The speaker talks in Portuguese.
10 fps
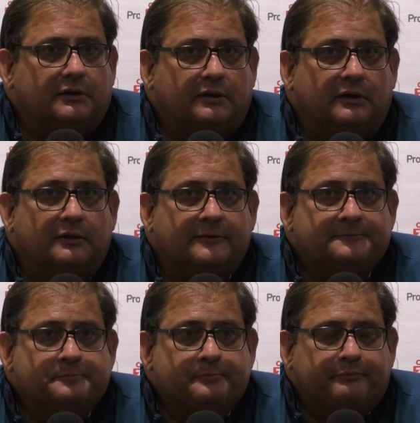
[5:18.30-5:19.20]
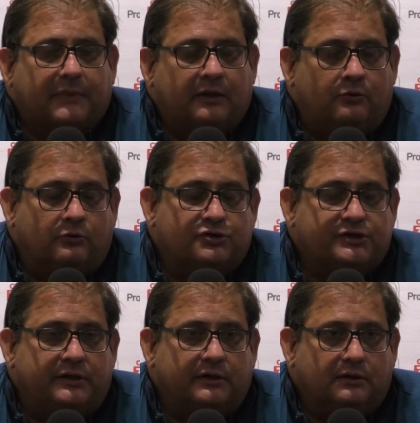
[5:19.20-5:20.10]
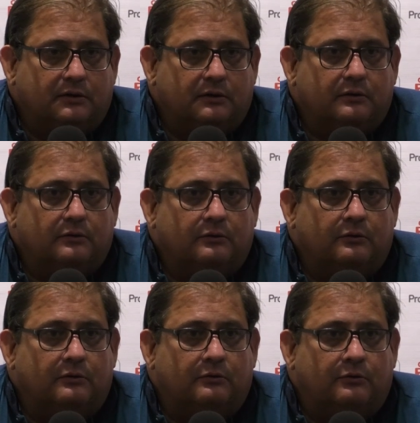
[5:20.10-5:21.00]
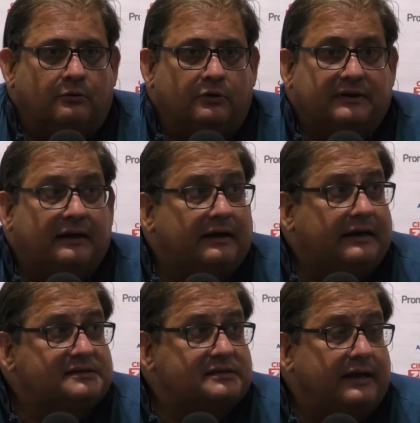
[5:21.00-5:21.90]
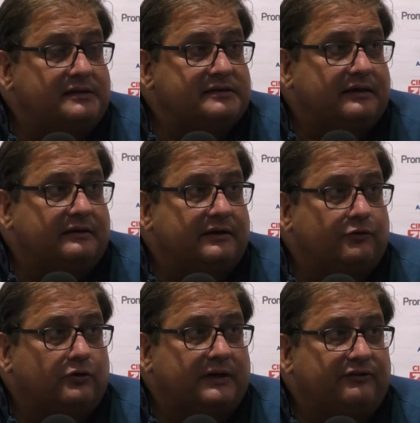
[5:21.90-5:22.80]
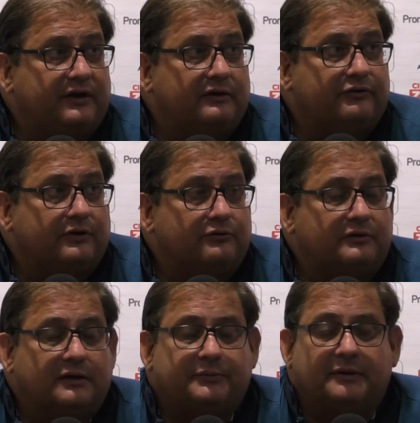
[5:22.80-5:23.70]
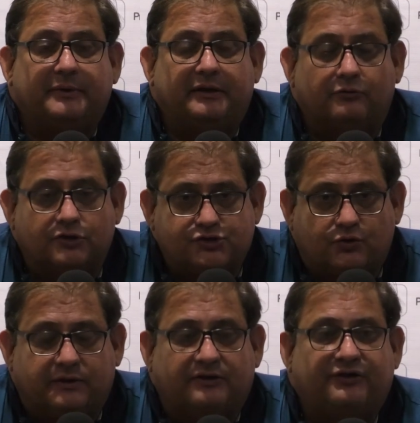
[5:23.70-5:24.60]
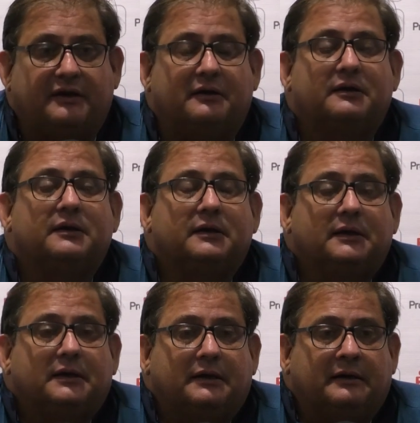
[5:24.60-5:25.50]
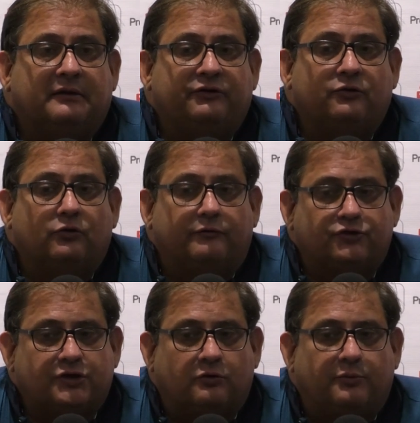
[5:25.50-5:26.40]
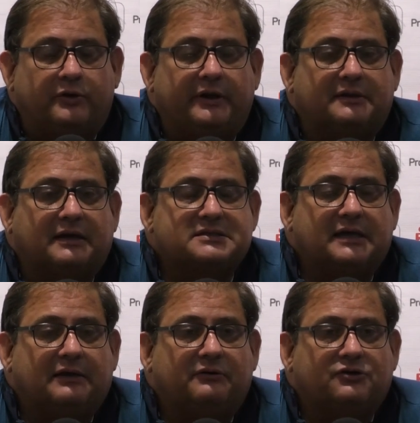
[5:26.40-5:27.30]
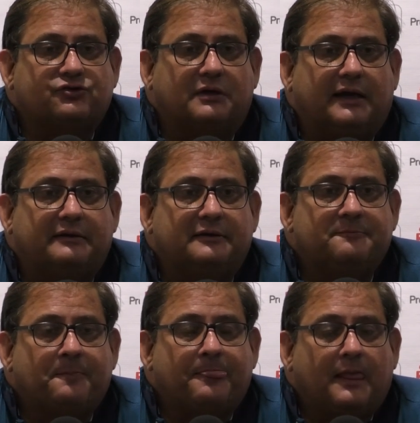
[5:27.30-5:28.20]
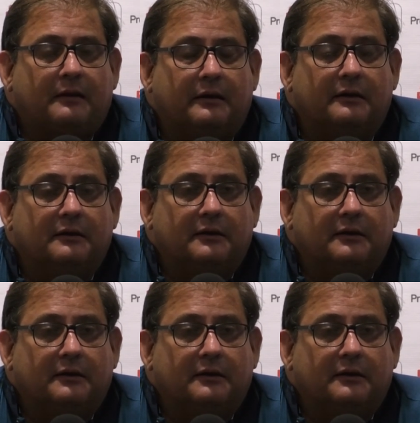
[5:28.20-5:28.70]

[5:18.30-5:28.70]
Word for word: Né? E hoje, o, aliás, três, né? Que teve o Rodadiega no segundo tempo também. E hoje o Rodadiega, é, de novo, chegou um pouquinho atrasado na jogada. Né?